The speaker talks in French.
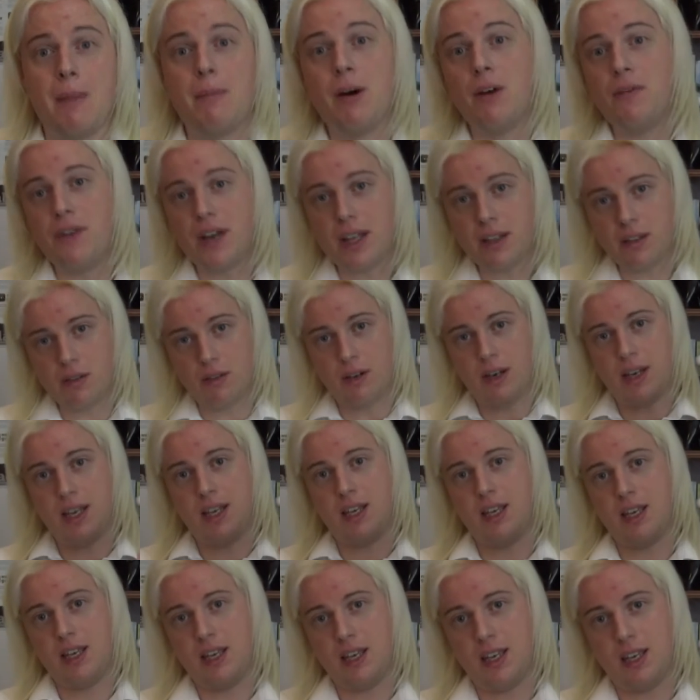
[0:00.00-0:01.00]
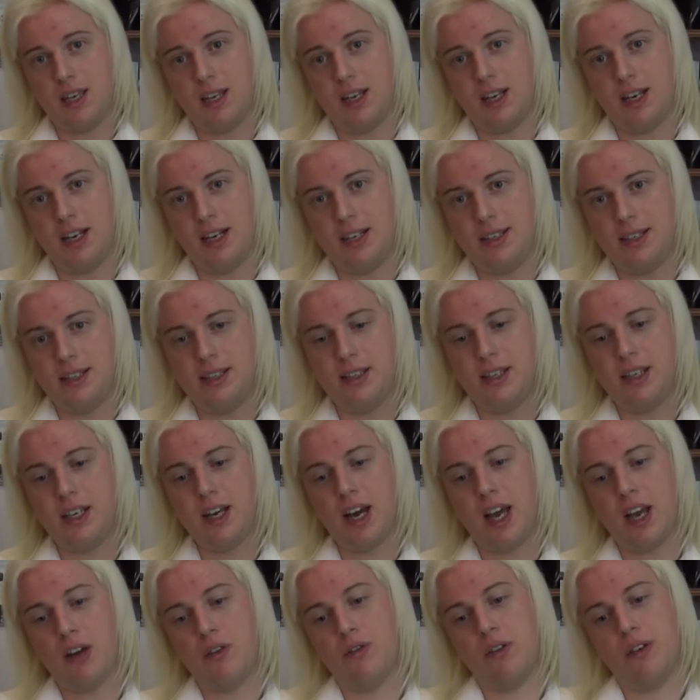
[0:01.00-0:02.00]
bah, en fait, les, cités
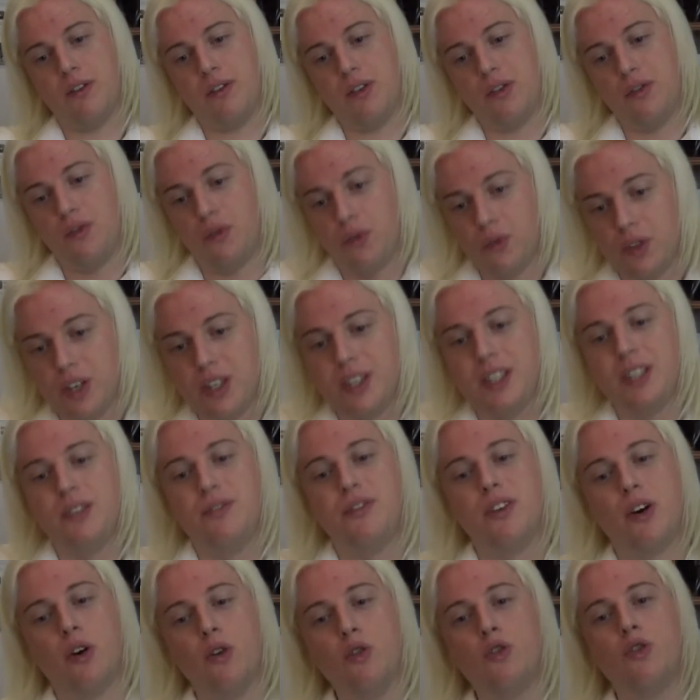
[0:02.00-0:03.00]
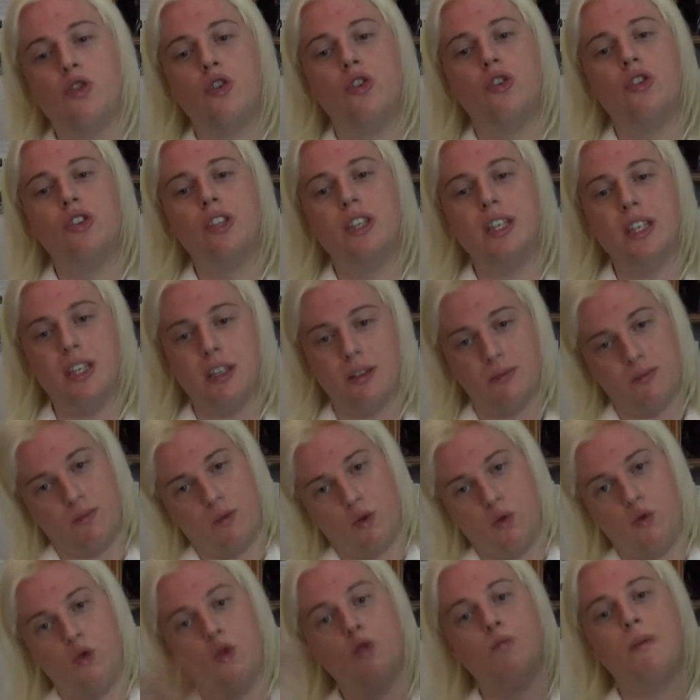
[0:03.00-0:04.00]
grecques ont fondé différentes colonies
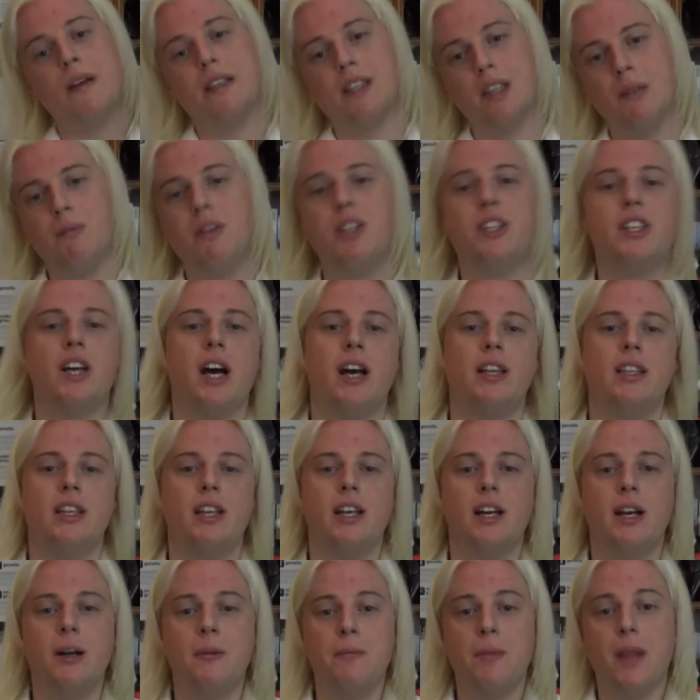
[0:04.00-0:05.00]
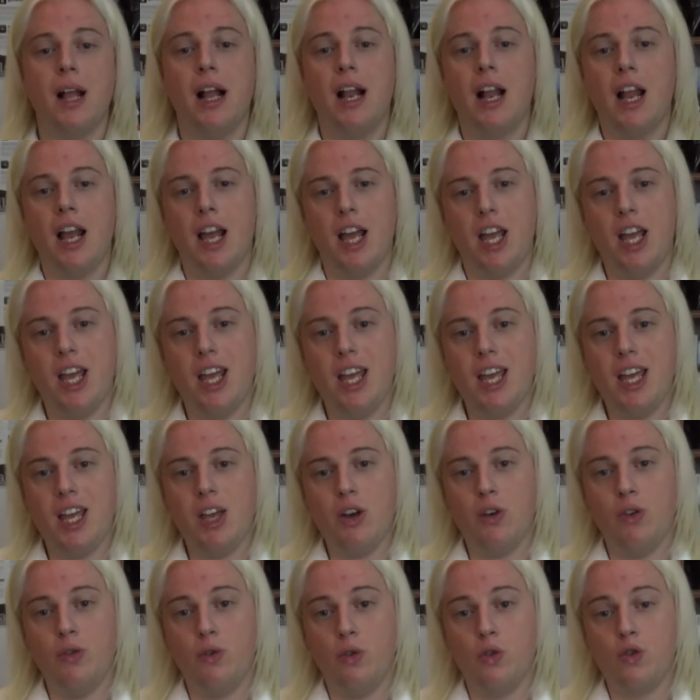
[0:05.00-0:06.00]
autour du bassin méditerranéen.
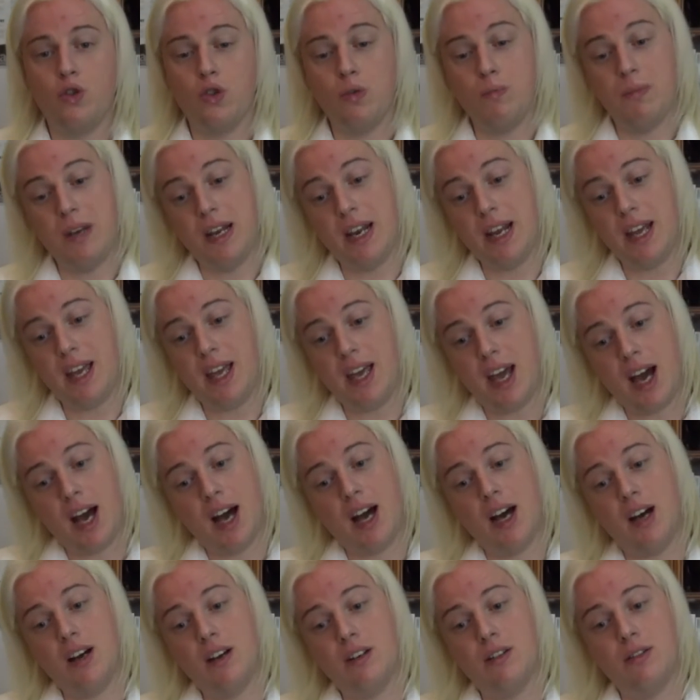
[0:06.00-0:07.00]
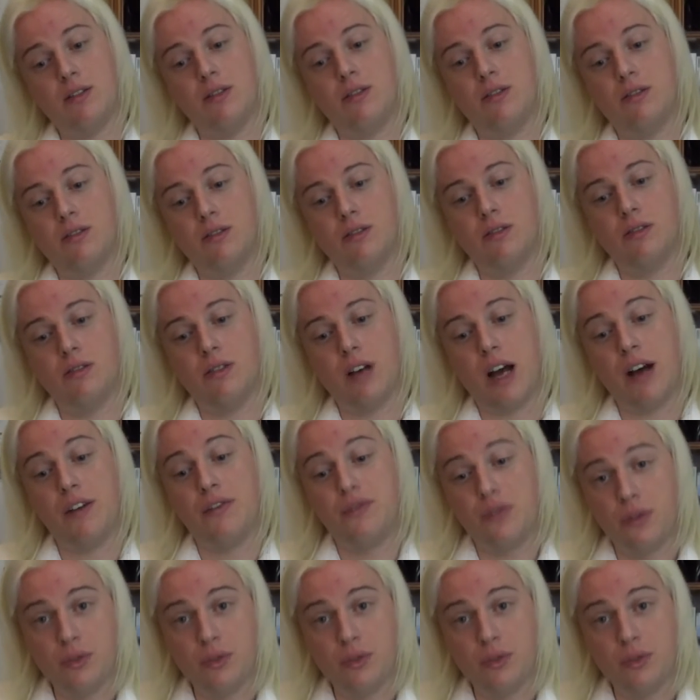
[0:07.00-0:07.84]
Et euh, donc Milet euh, a,